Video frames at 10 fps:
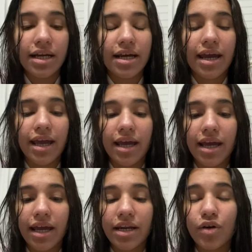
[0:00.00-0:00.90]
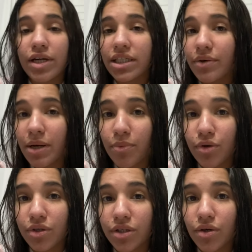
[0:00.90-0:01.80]
que no les había
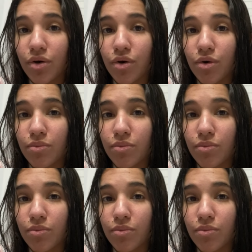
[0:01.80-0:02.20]
podido